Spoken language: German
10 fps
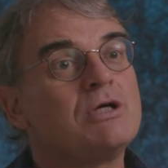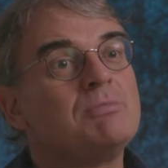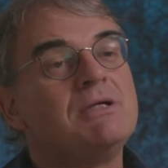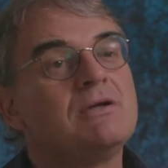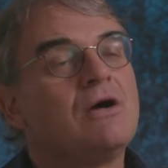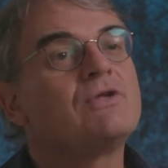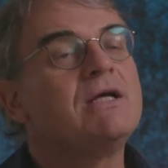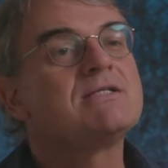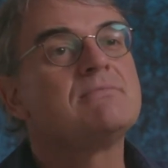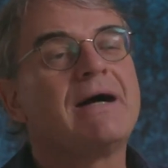Ich bin auf der
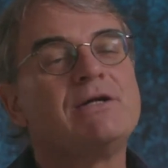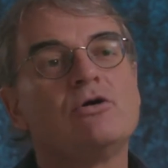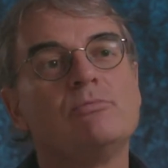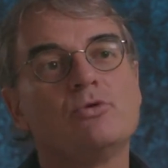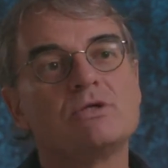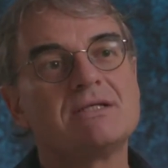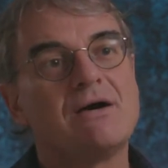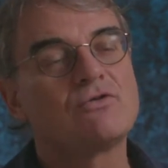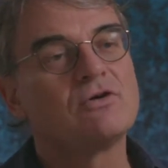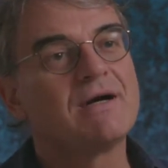Insel Mainau im Bodensee
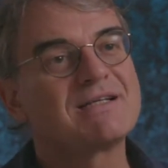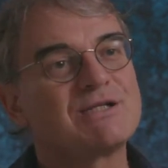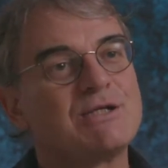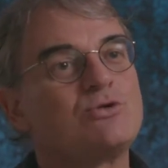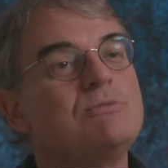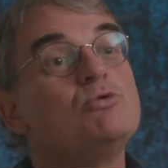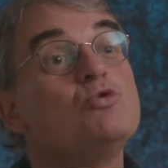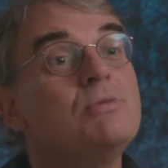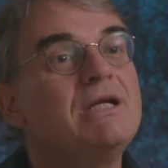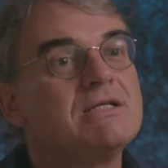aufgewachsen, also die
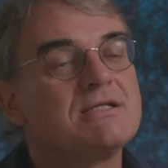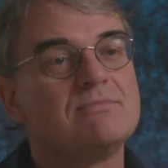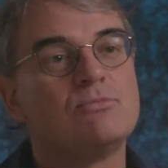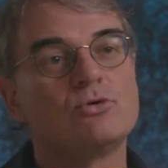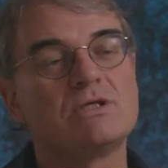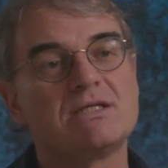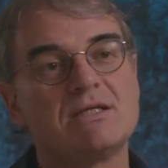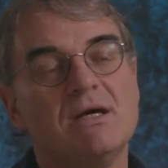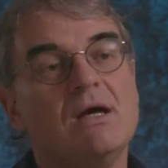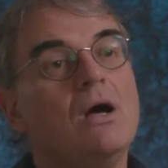Blumeninsel im
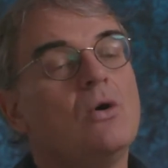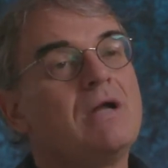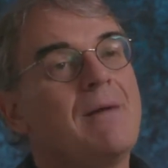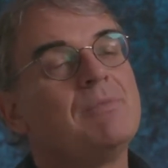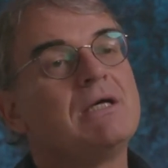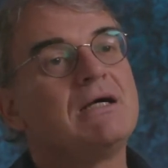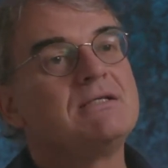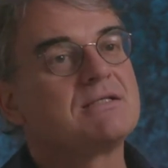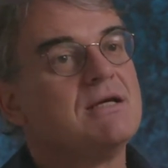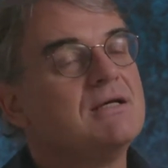Bodensee, und habe mich als